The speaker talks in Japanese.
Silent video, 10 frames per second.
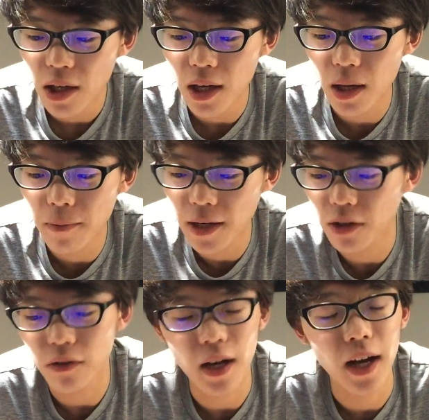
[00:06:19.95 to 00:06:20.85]
えー、
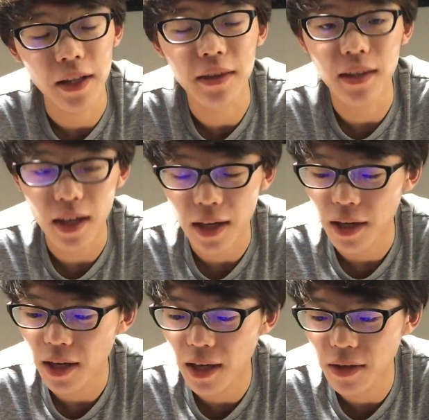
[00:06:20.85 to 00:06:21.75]
バラードがあって、
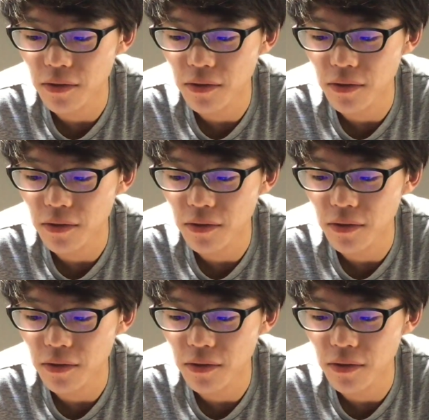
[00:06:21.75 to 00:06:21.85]
えー、